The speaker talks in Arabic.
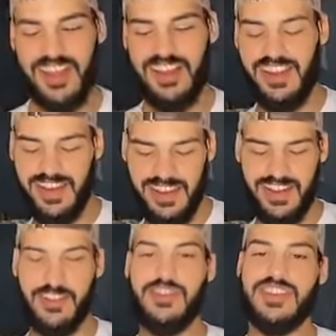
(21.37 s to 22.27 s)
الله
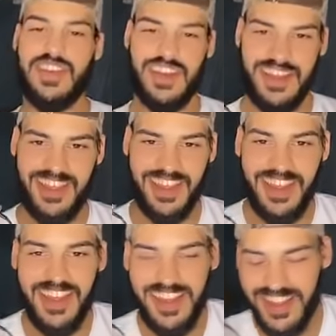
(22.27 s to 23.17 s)
الله كورسه
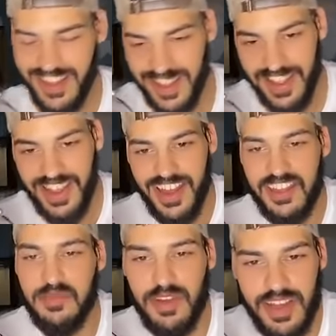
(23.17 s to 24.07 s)

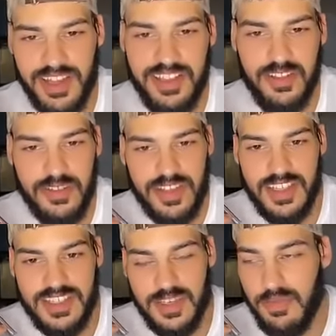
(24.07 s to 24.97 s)
هادو باغيين يديروا
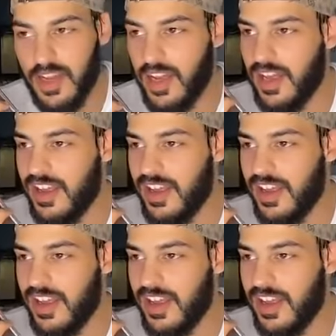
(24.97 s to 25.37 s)
تيست جمله